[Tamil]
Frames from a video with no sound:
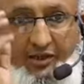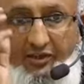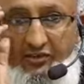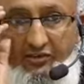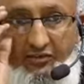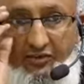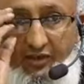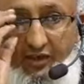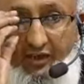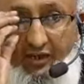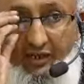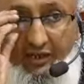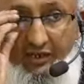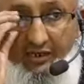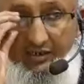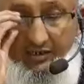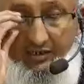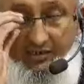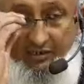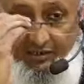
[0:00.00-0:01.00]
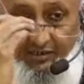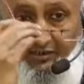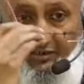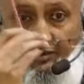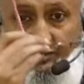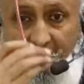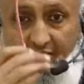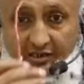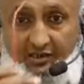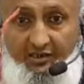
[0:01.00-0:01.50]
பேச்சு வரல
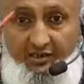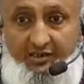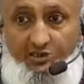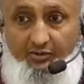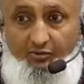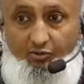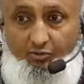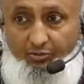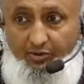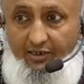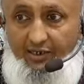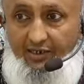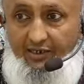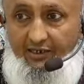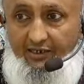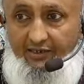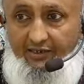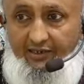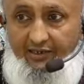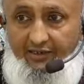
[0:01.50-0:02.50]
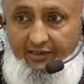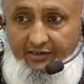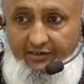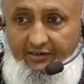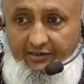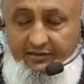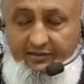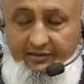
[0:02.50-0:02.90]
ஊமையாக இருந்தார்